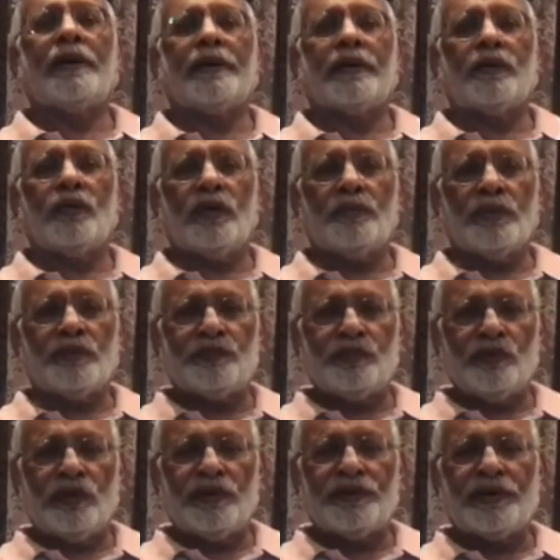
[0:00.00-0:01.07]
अगर उन्हें
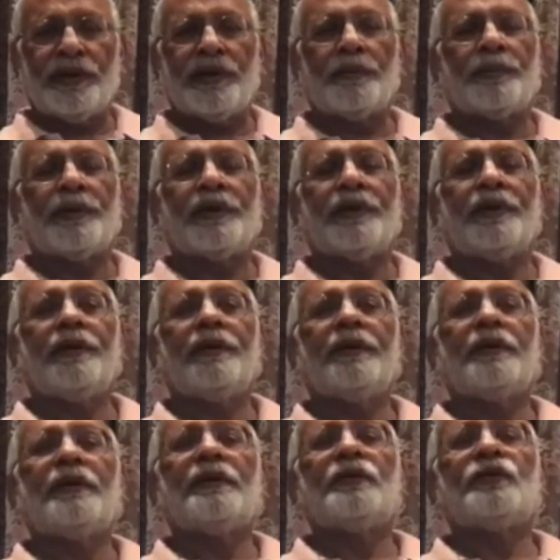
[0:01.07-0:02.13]
मजबूरन जाना पड़े
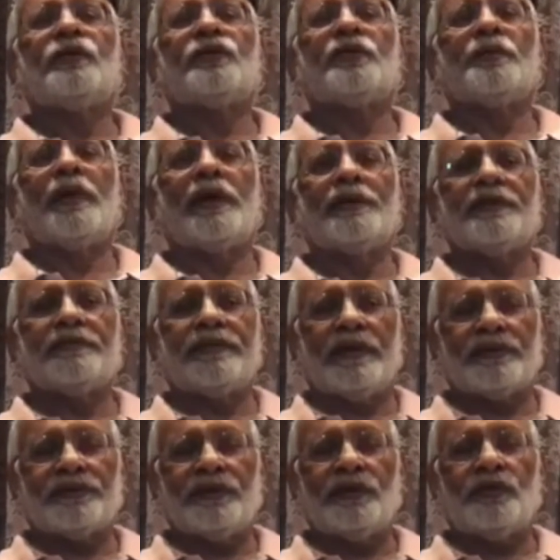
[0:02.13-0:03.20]
तो समाजी
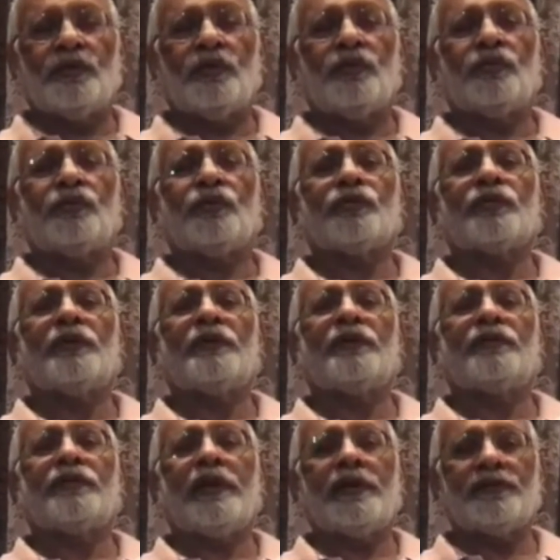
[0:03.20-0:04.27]
फासले को सोशल
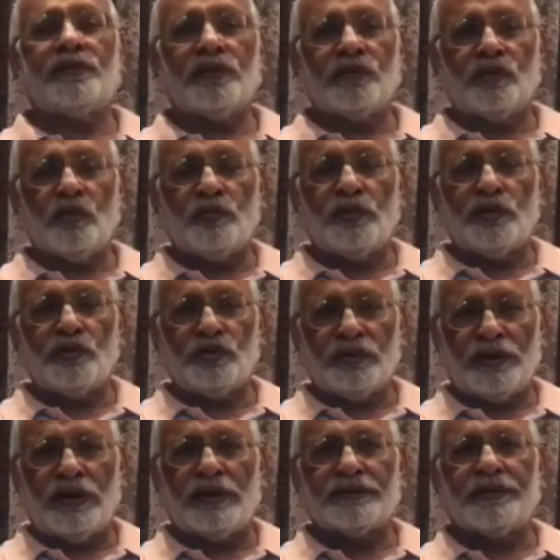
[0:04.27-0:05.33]
डिस्टेंसिंग को
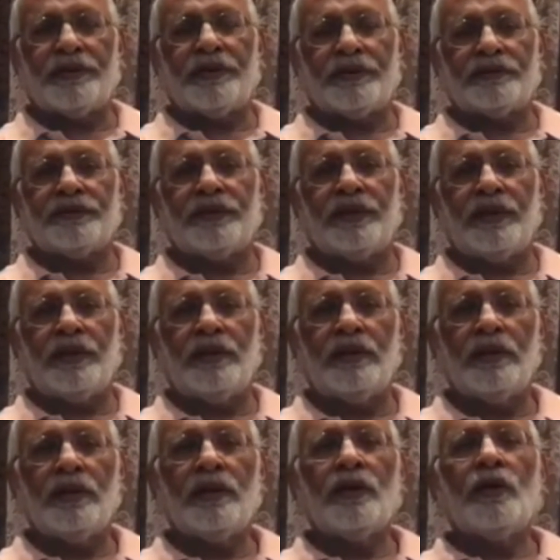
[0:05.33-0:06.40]
मरूज खातिर रखते हैं
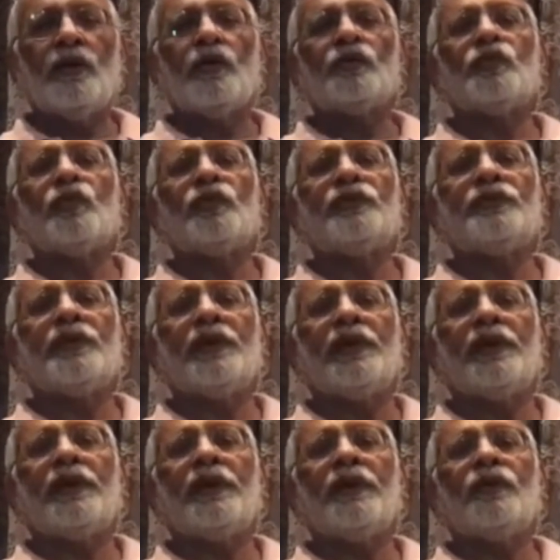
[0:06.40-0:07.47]
तो ये
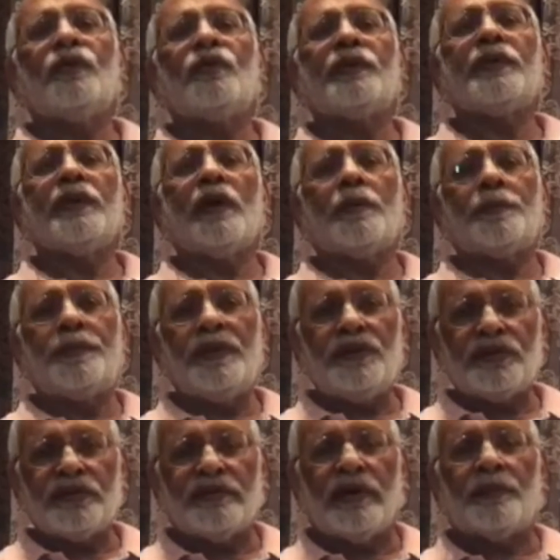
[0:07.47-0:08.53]
उनकी
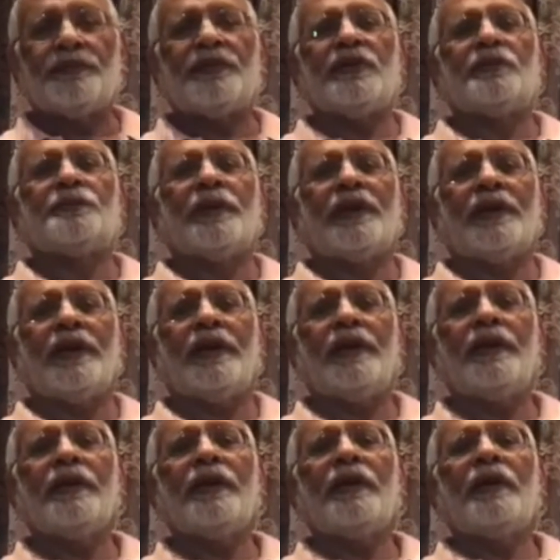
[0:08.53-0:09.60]
अपनी स्वाबदीद पर है
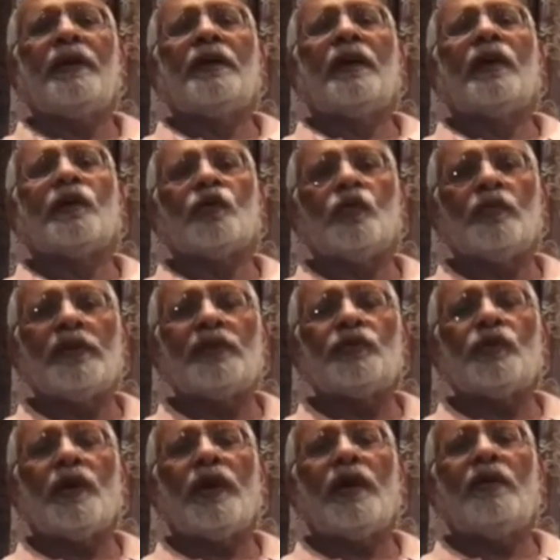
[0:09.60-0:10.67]
हकूमत
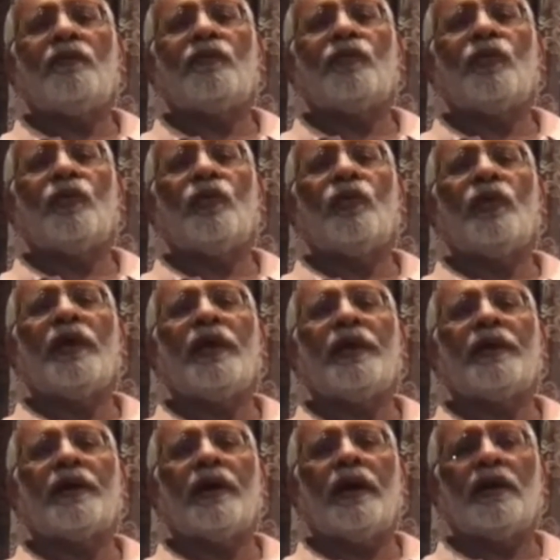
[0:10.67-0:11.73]
जो है वो
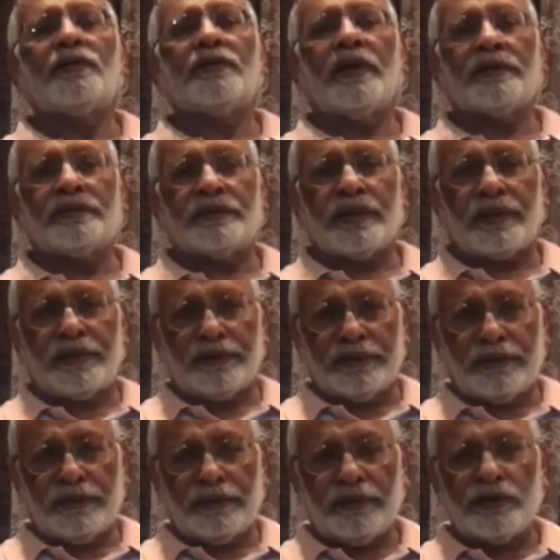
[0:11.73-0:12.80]
एक ख़ास हद तक
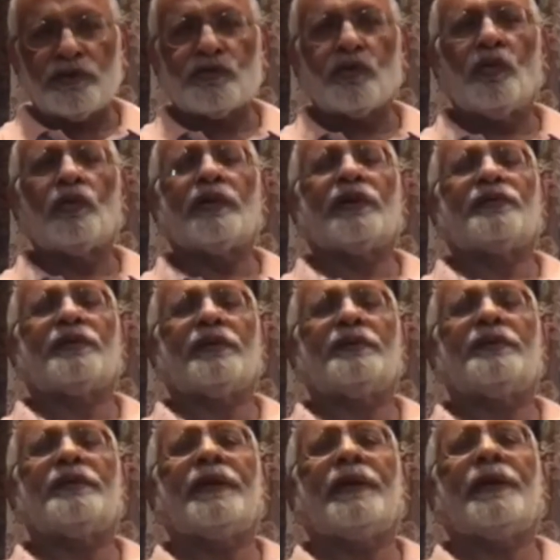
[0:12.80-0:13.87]
कंट्रोल कर
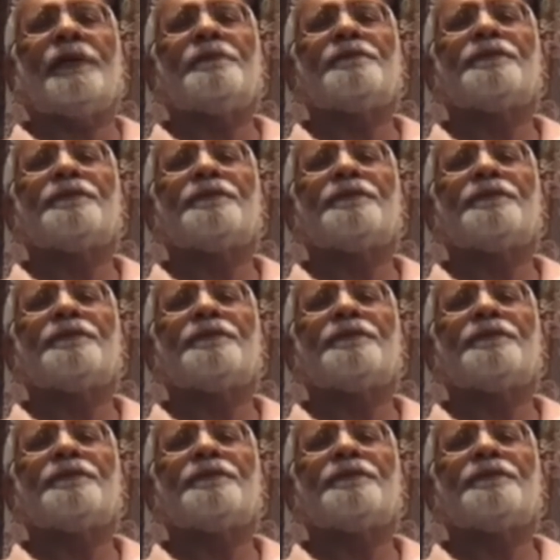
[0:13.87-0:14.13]
सकती है